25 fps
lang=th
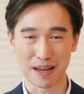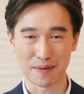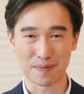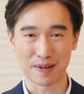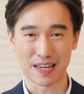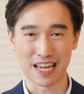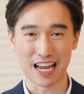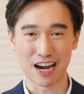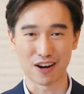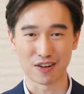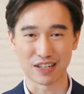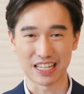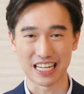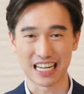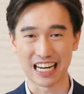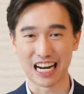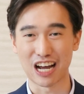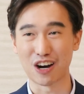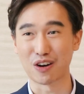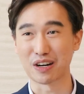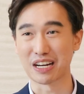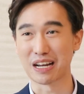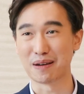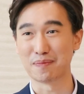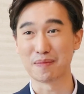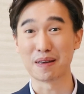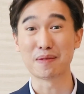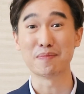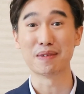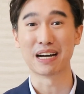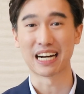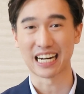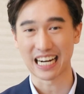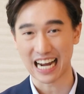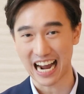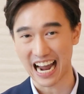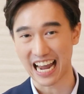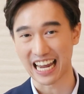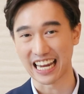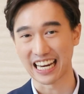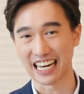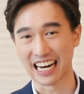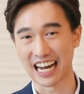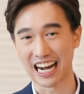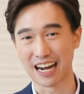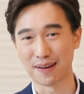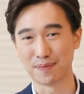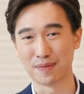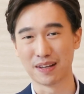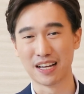ให้ PLT เราเนี่ยไม่เหมือนใคร
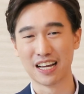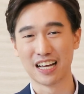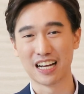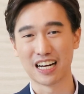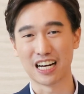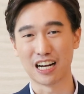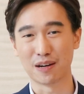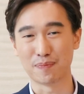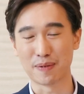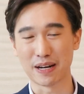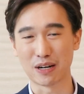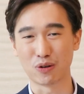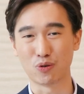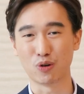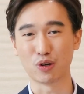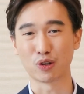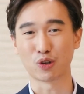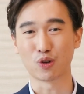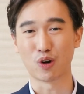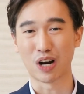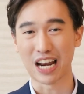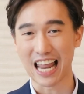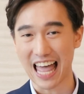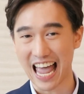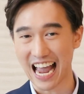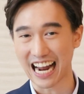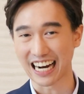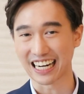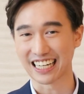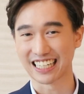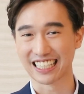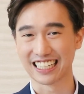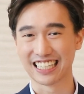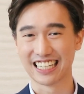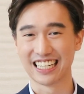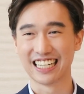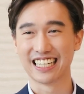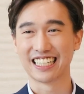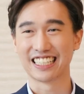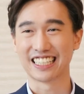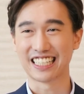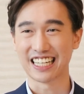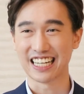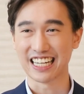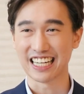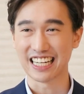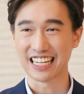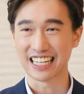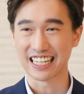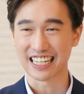นะครับแล้วเป็นหุ้นตัวแรก
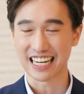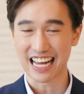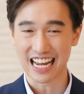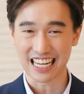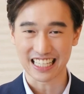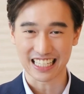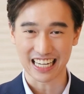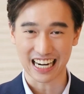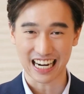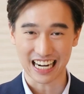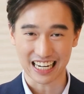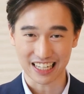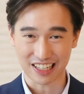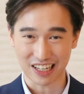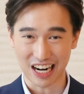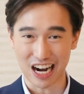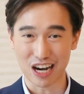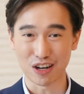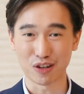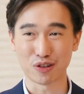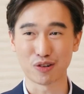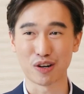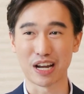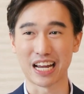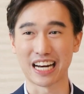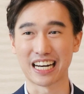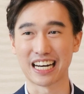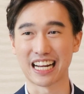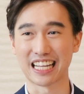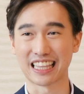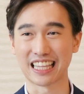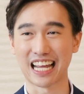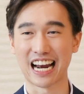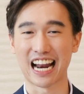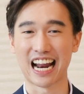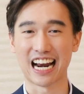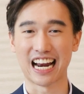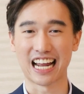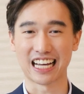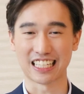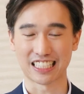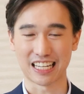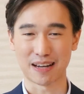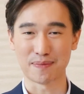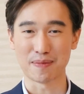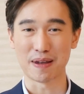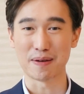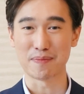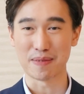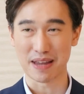ที่น่าจะเข้าเทรดในตลาดหลัก
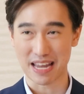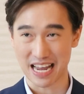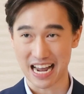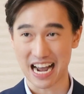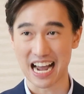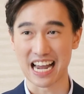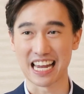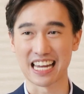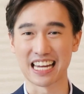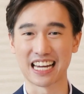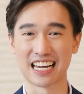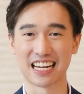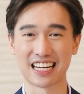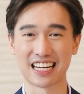ทรัพย์ MAI